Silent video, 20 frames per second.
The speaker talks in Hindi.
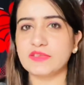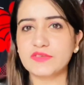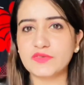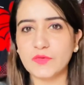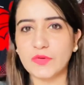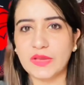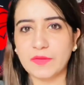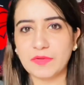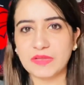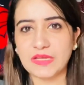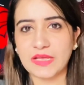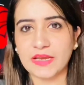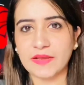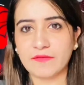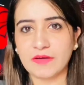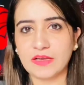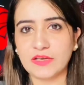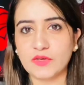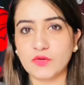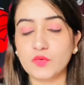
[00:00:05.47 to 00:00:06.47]
स्टोरी बताने
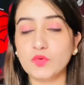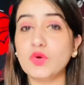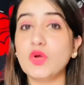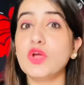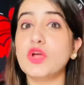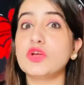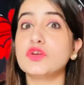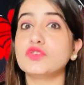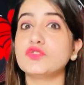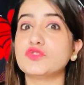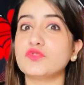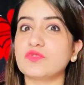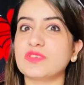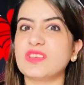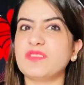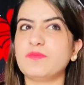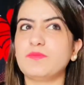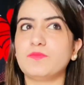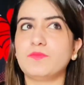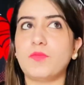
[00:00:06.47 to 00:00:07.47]
वाली हूँ जो
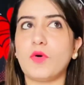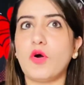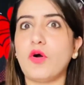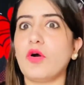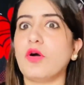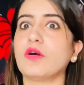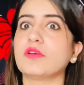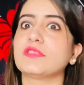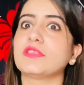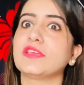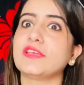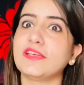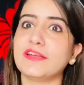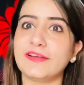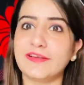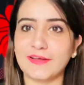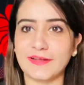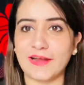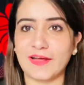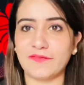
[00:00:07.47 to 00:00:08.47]
कि बहुत ही
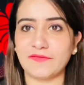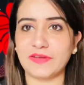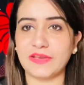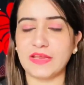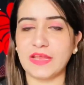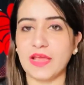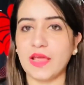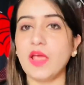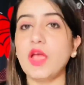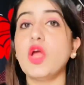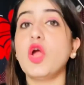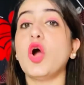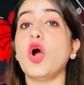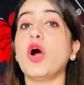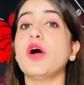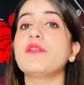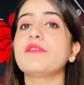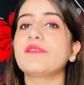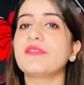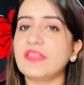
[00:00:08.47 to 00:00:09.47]
डरावनी है
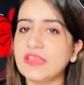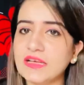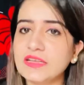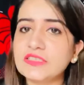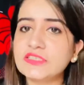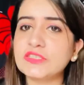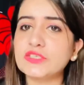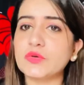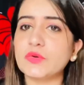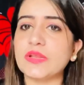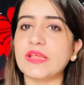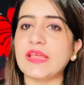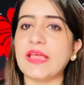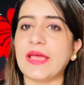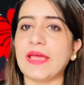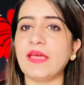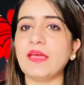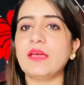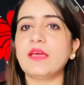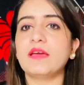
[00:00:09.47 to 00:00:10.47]
और रियल स्टोरी
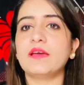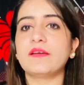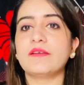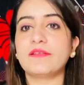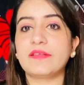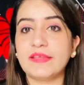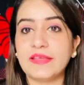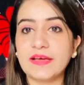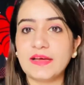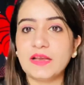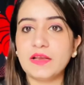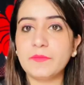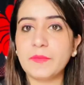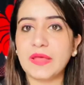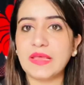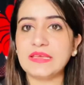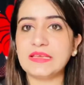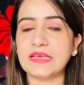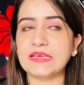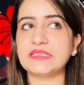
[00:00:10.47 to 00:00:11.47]
है रियल में
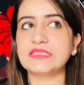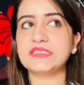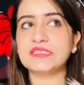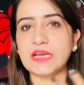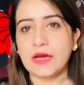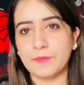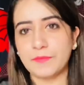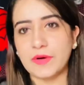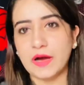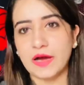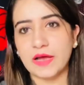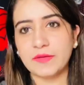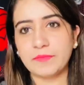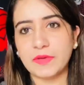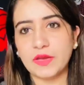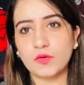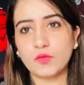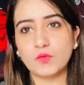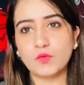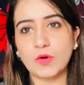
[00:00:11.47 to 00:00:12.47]
ये जापान
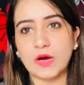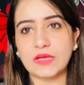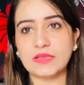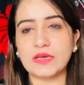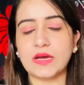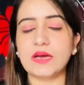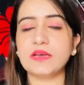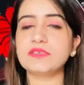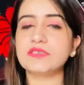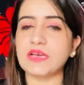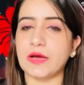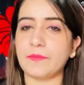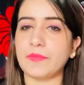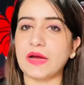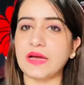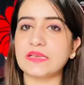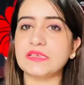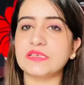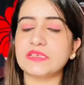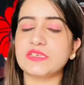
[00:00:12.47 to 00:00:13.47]
में हुआ था
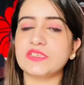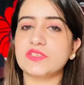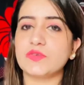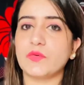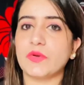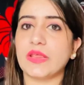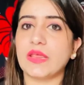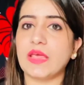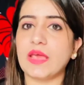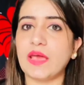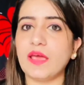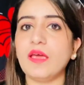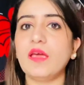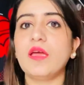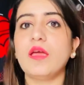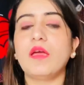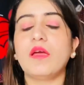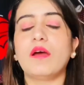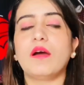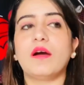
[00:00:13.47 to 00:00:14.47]
जापान की स्टोरी है
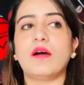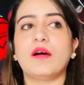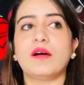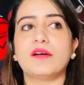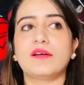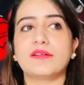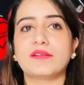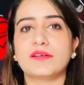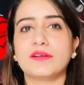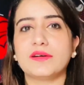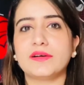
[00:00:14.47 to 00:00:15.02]
और